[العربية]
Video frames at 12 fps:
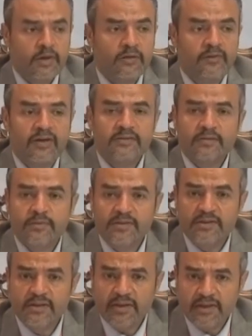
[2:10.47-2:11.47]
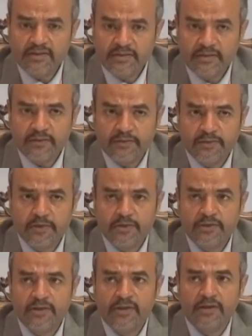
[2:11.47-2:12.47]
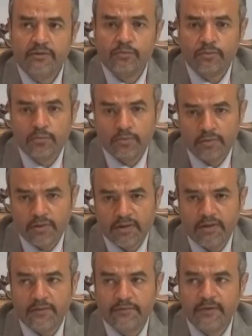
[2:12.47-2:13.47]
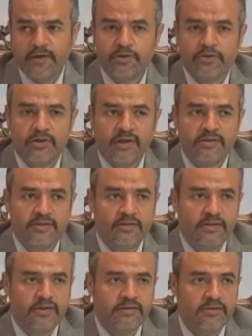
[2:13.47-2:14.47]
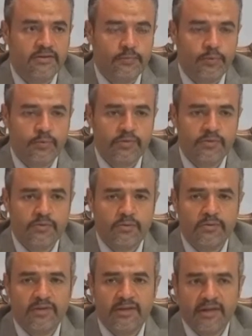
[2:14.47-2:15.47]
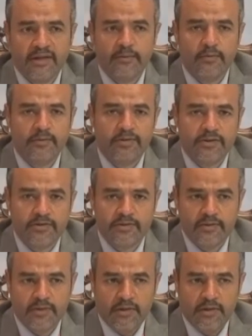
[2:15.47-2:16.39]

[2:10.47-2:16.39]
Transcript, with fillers: الفيتامين دي كان ستيل ديفيشنت لانه الفراكشر اكسلريتد البروسيس وبالتالي احنا ما كناش